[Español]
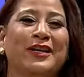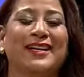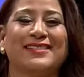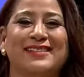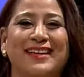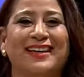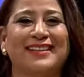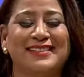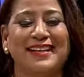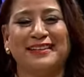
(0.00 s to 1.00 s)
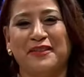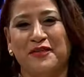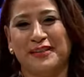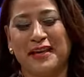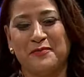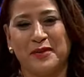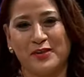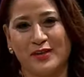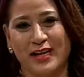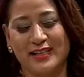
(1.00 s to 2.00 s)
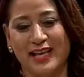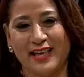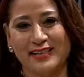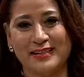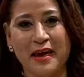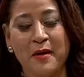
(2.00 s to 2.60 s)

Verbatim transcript: que esté en el set de Fiesta de personalidades.